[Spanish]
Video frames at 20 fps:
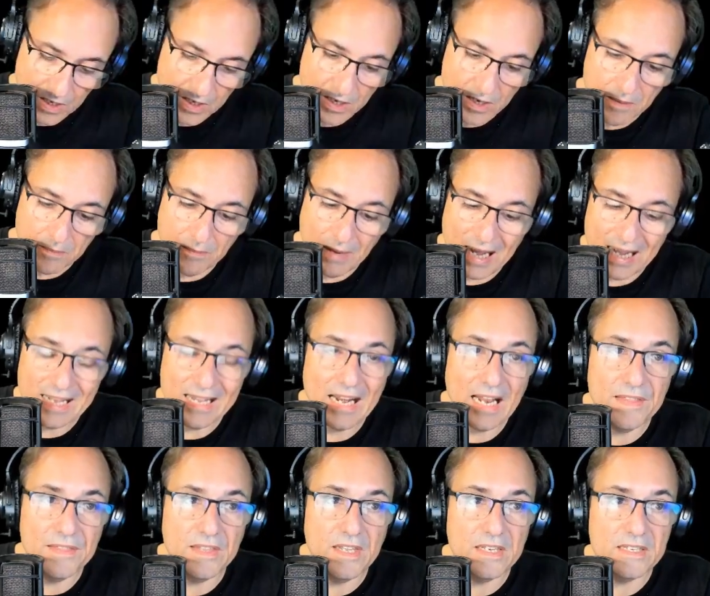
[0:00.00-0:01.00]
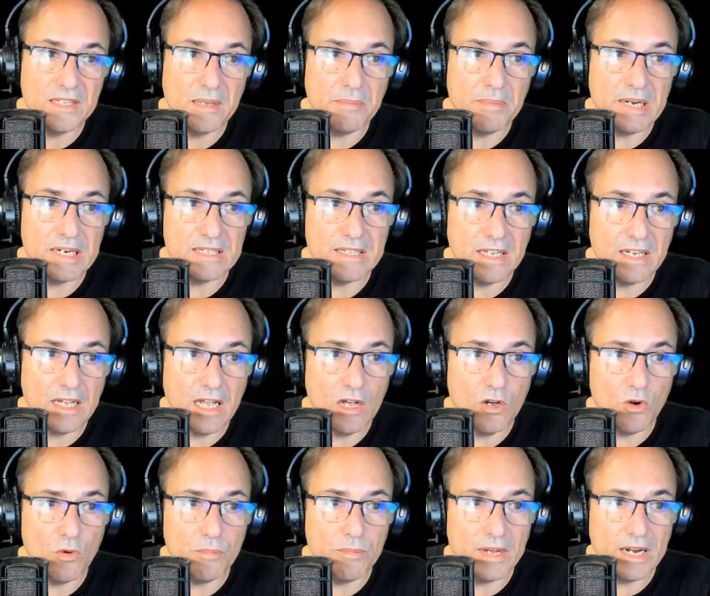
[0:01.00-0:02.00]
Más grande esta parte acá
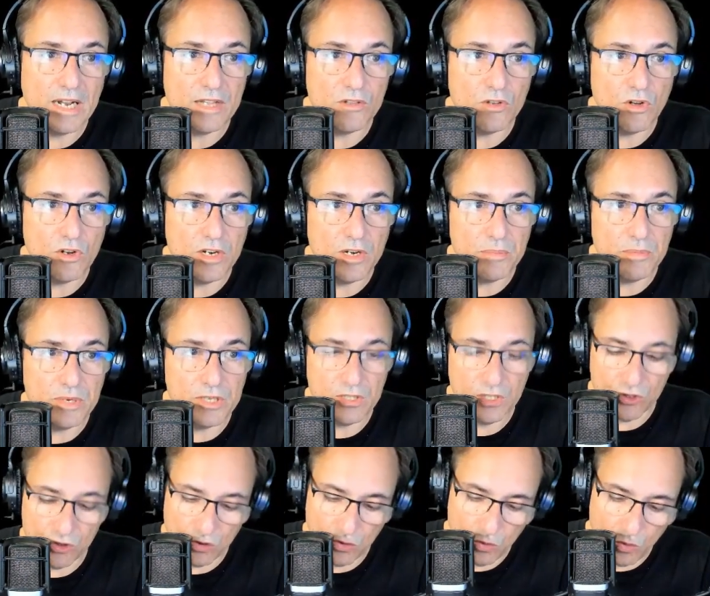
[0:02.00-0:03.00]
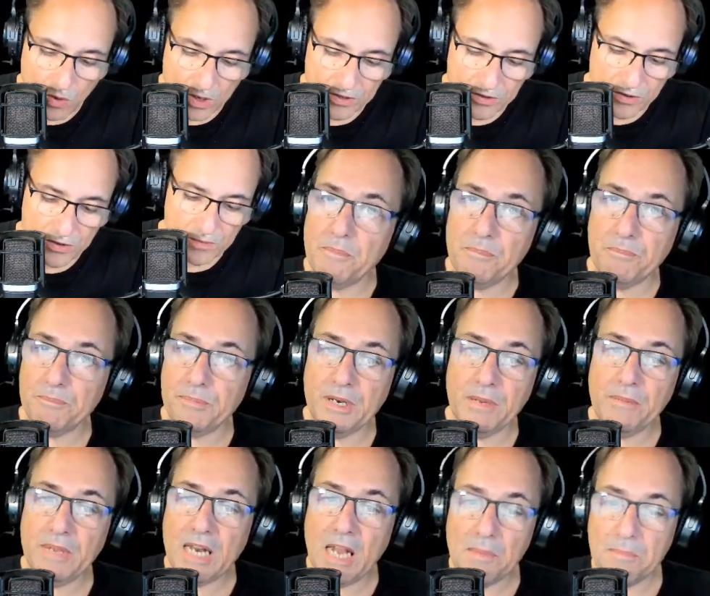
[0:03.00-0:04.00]
comparando con el PlayStation 4.
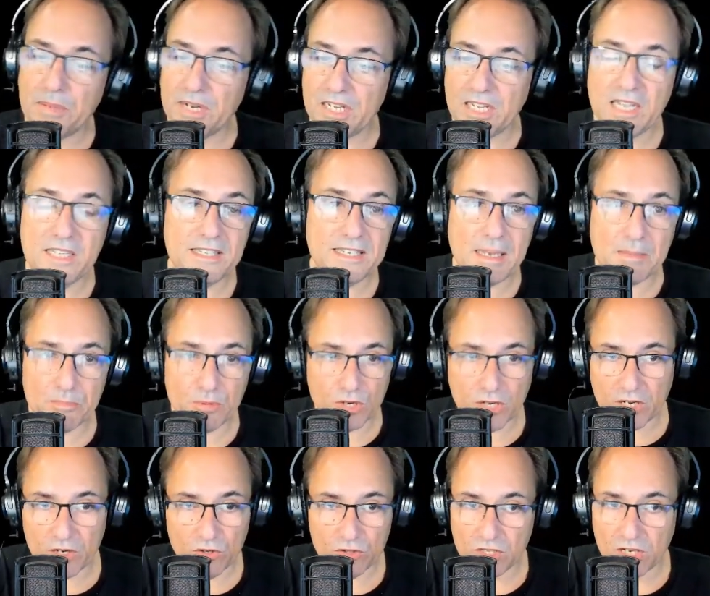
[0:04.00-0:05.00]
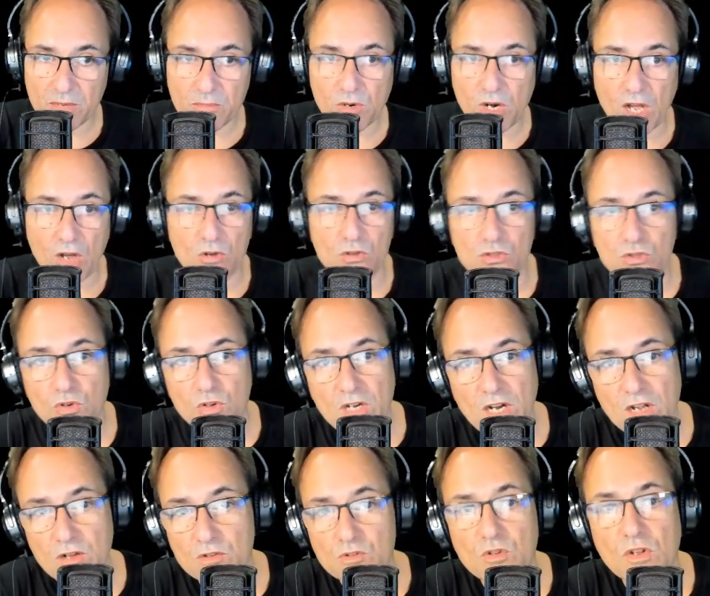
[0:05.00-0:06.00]
Primera experiencia, porque no tenemos la consola, la
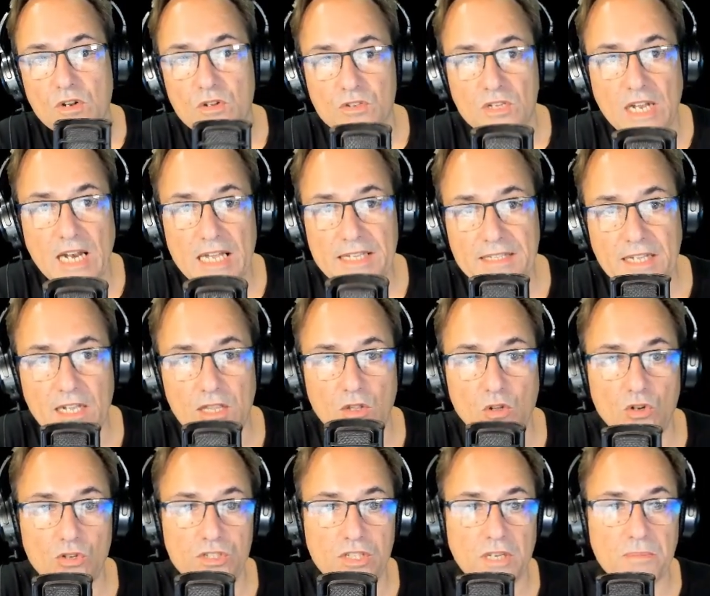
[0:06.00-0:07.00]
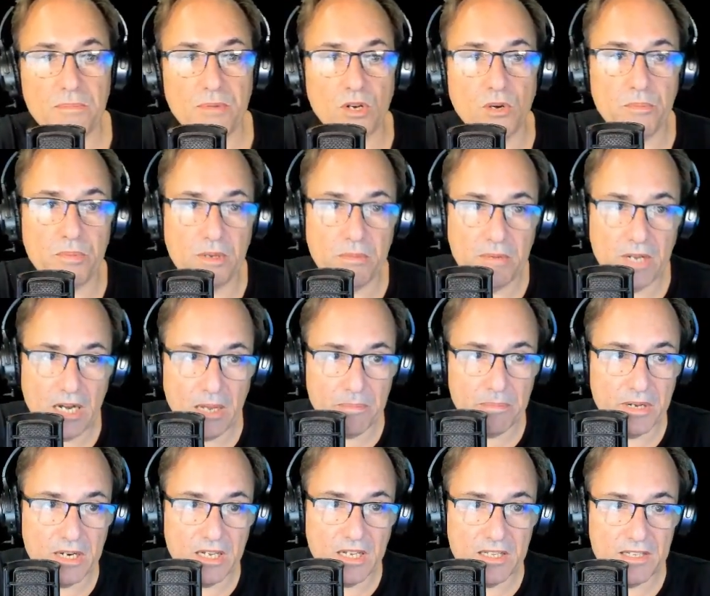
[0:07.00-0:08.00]
consola nos sale hasta el 12, pero primera
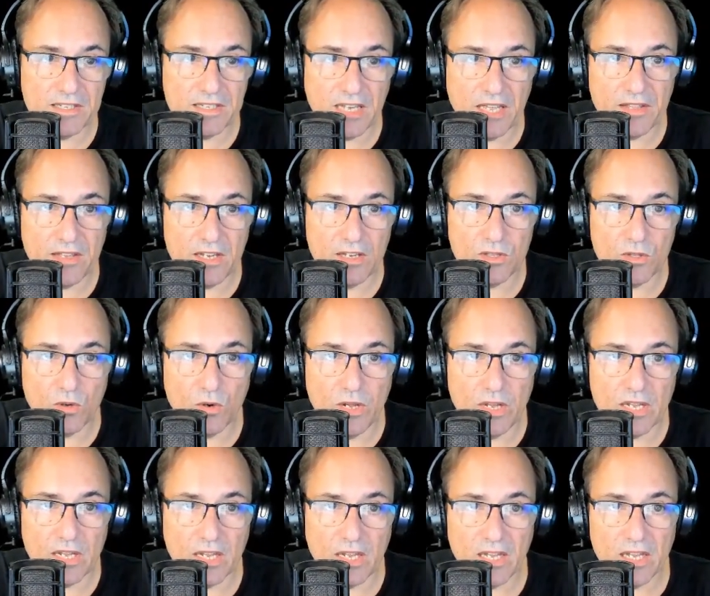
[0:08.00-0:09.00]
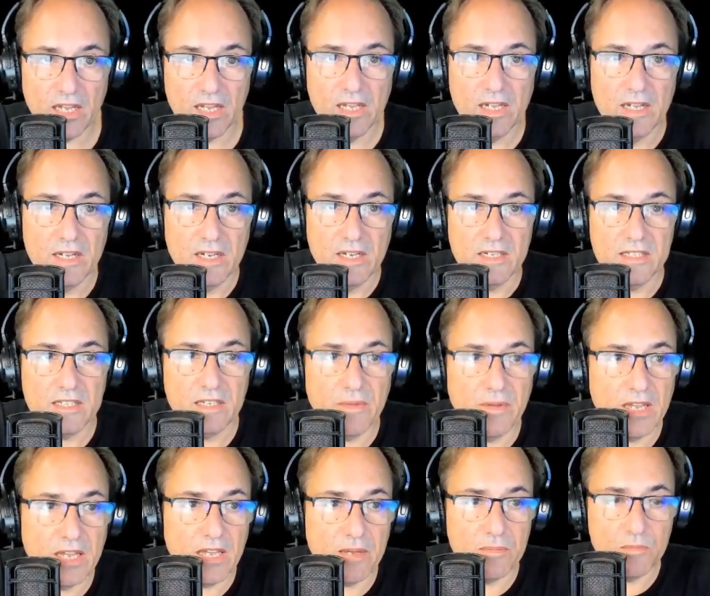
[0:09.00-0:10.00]
experiencia de esto es que se ve
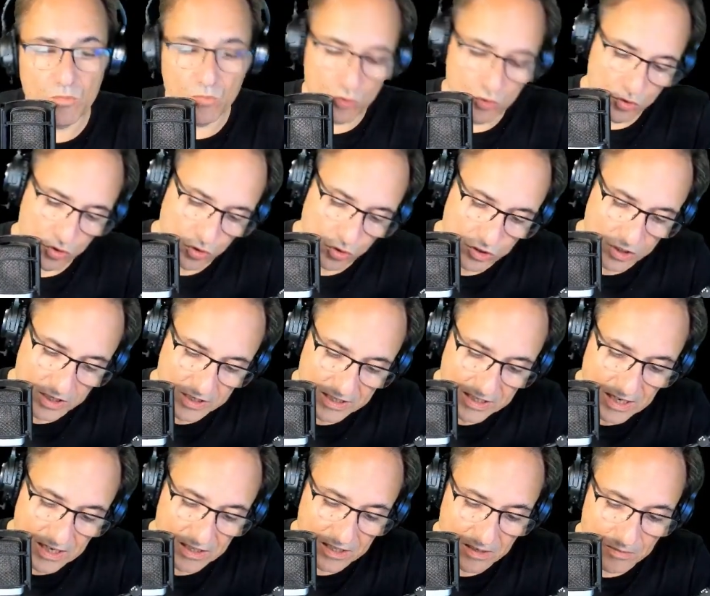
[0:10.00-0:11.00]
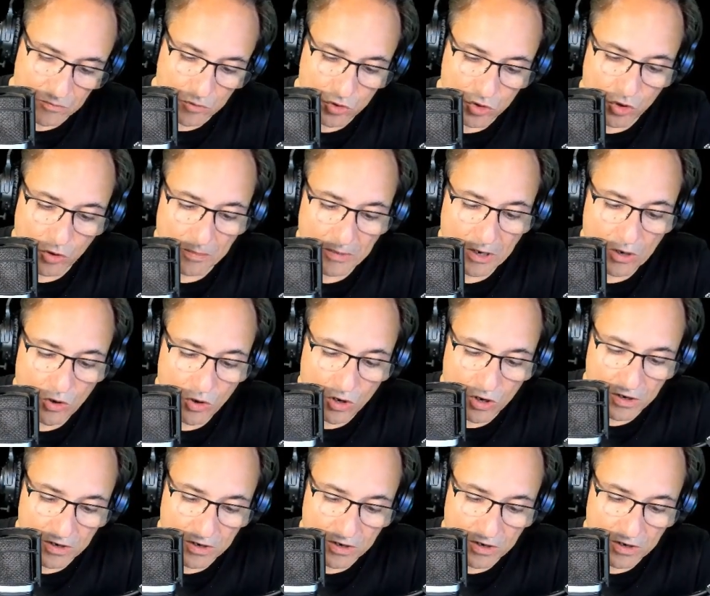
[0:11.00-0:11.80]
que es mucho, se siente mucho mejor